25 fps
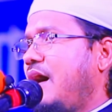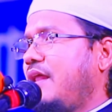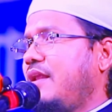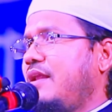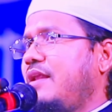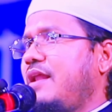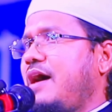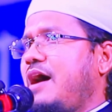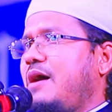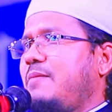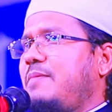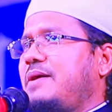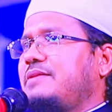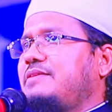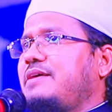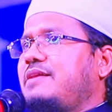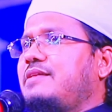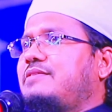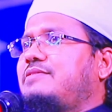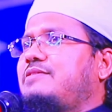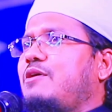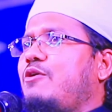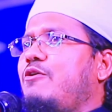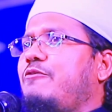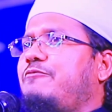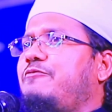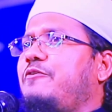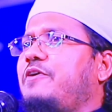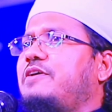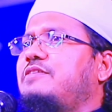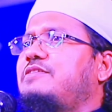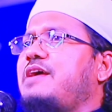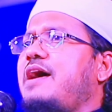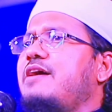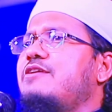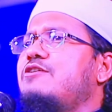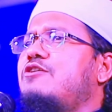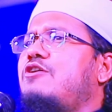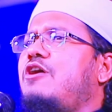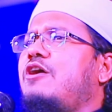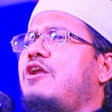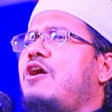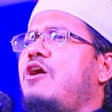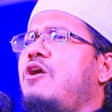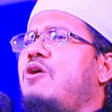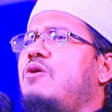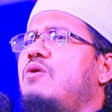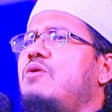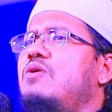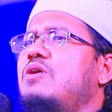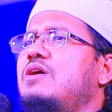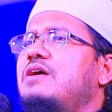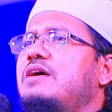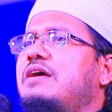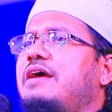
আল্লাহ আমাদের তৌফিক দান করো